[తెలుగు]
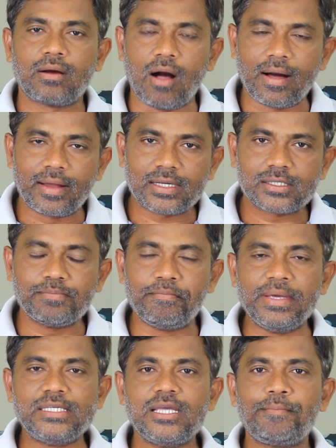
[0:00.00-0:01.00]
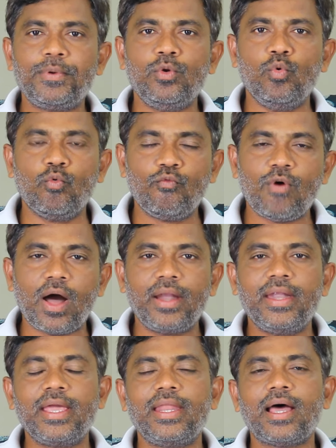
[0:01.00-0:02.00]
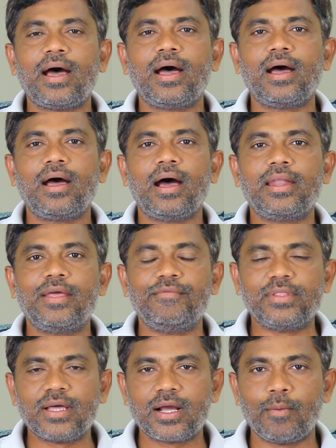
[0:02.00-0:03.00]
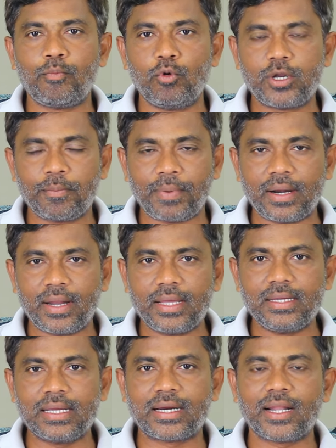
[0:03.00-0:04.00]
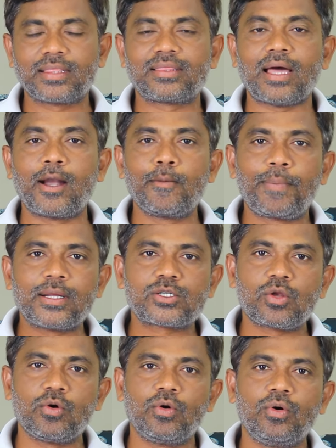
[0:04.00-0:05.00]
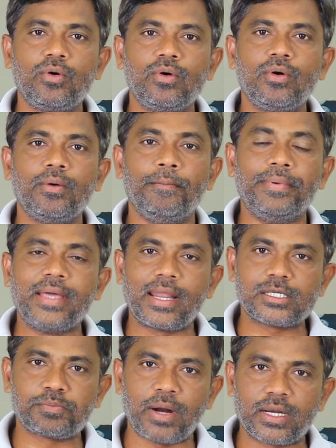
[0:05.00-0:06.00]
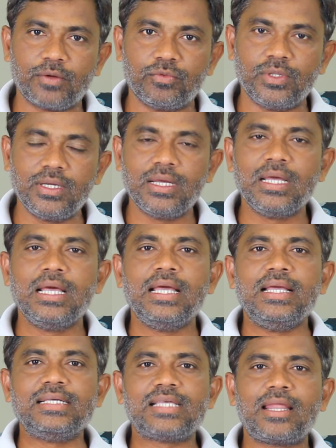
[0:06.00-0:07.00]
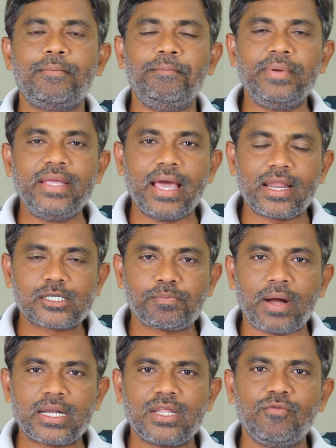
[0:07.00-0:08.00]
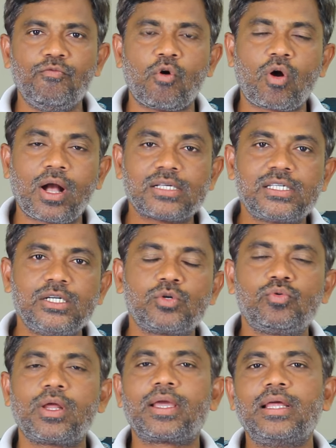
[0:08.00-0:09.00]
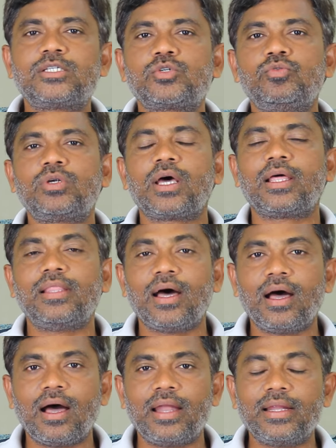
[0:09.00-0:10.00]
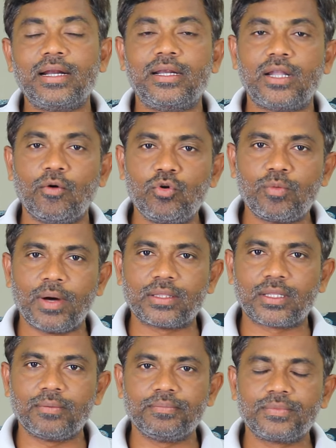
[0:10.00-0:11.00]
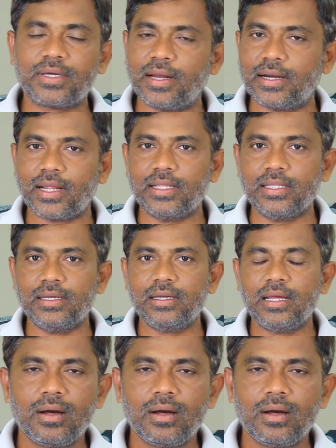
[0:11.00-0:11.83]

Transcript: కాంగ్రెస్ బీజేపీ నువ్వా నేనా అనే విధంగా పోటీ పడ్డాయి ఇక్కడ థర్డ్ ప్లేస్లో బీఆర్ఎస్ పార్టీ ఉంది ఈసారి బీఆర్ఎస్ పార్టీ ఒక్క సీటు కూడా గెలుచుకుంటుందా అనే డౌట్ మాత్రం క్రియేట్ అయింది